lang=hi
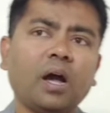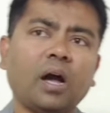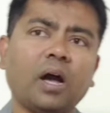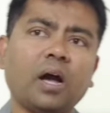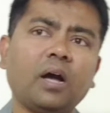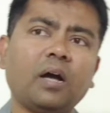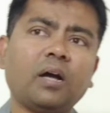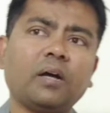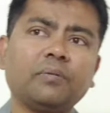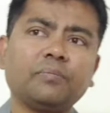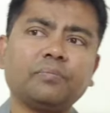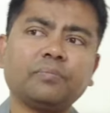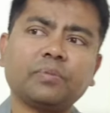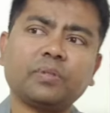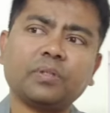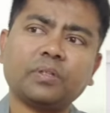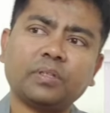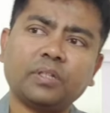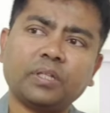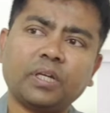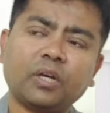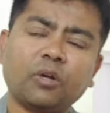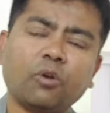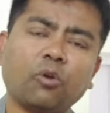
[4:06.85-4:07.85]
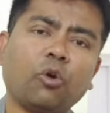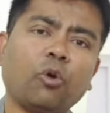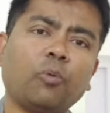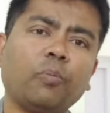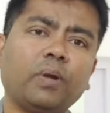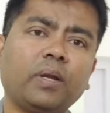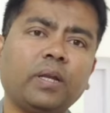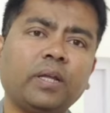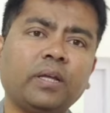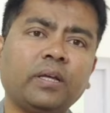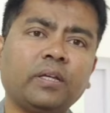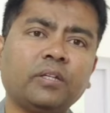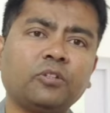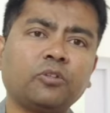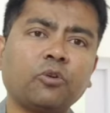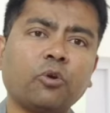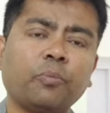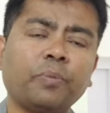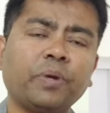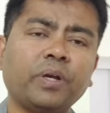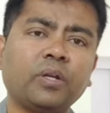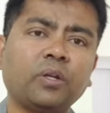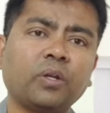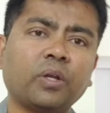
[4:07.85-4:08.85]
हाँ ये ग्लोबली
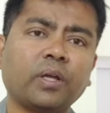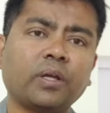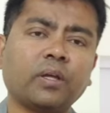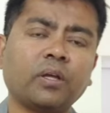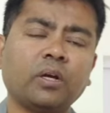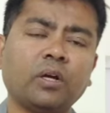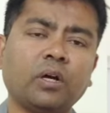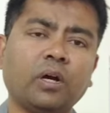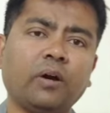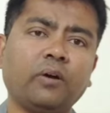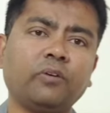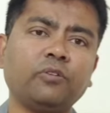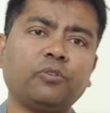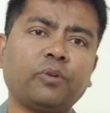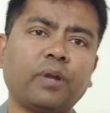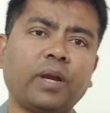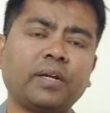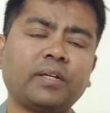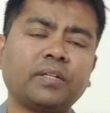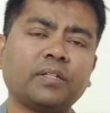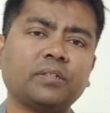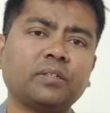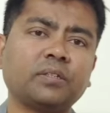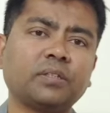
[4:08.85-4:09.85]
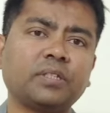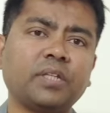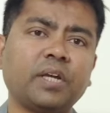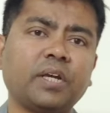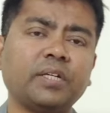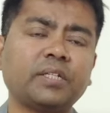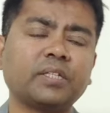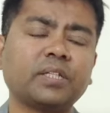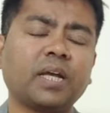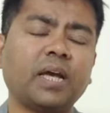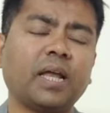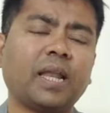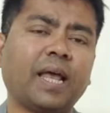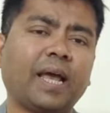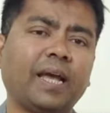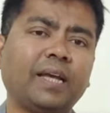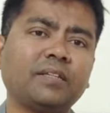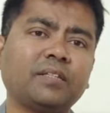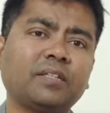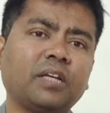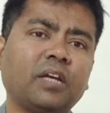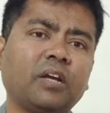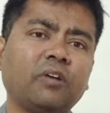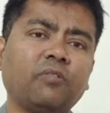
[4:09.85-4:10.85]
जो भी यूनाइटेड हाँ, स्टेट्स के
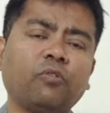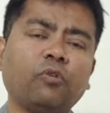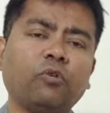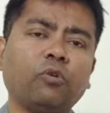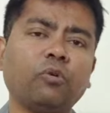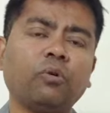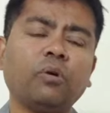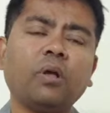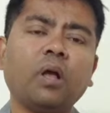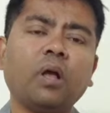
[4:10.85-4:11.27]
अलाइज हैं वो